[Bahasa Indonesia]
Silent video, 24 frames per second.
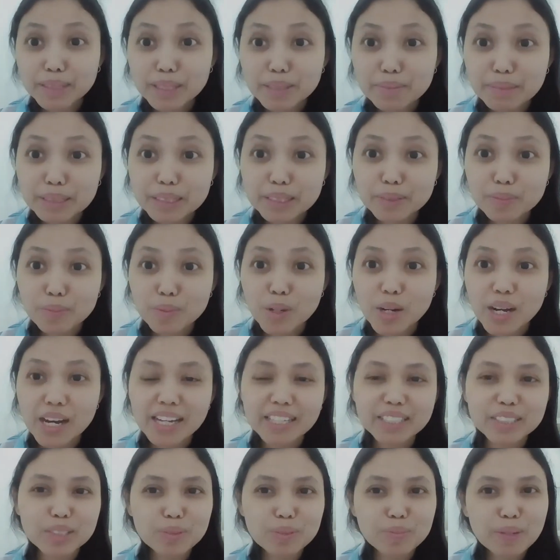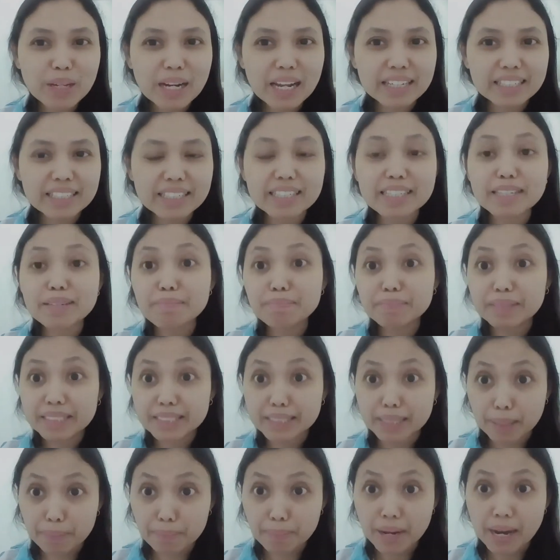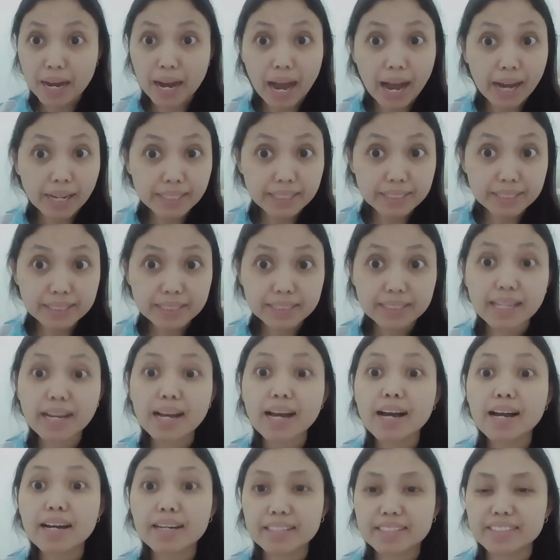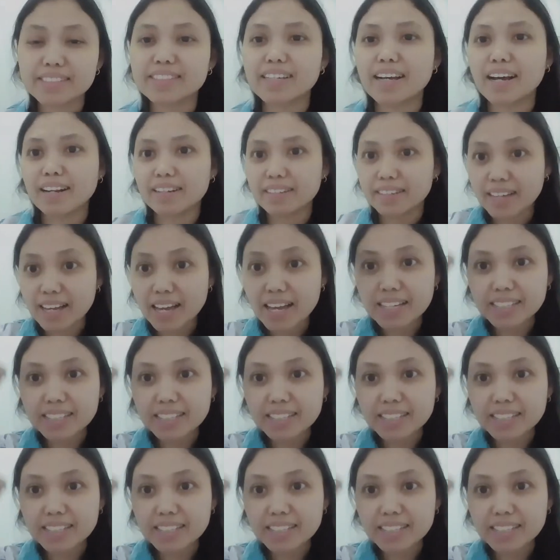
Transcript: teman-teman semua, jumpa lagi bersama Agincah Rizal.